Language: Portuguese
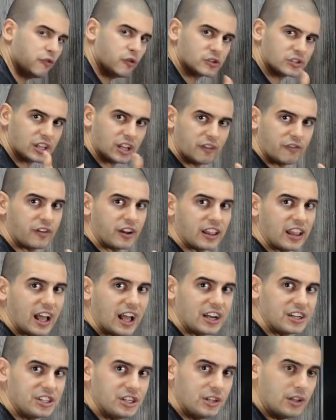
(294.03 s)
força da
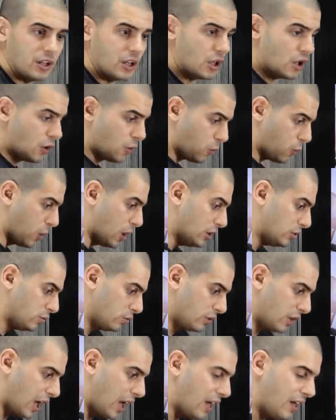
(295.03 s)
frenagem,
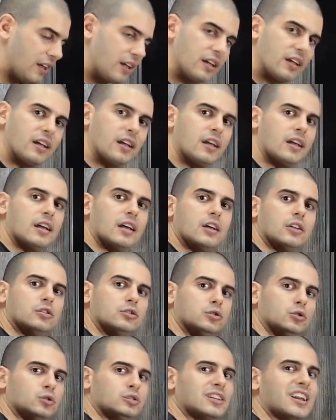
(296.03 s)
quanto na
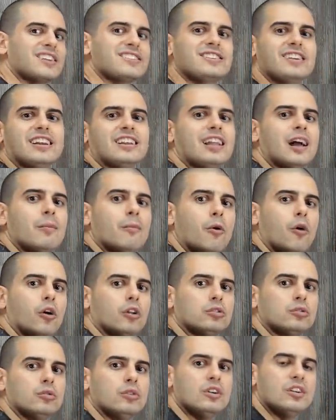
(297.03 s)
no traseiro da
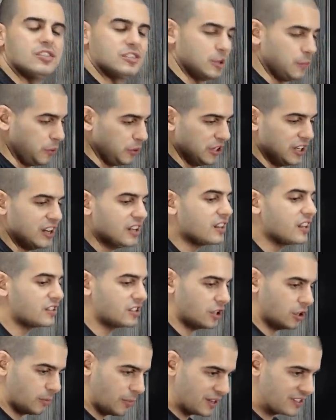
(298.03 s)
moto. Você poderia ter
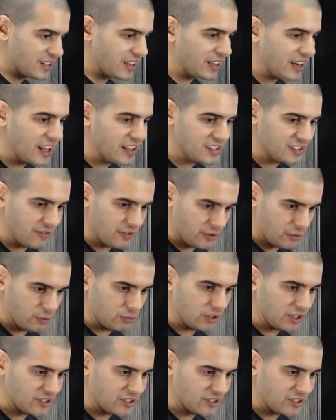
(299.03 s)
sido mais agressivo com o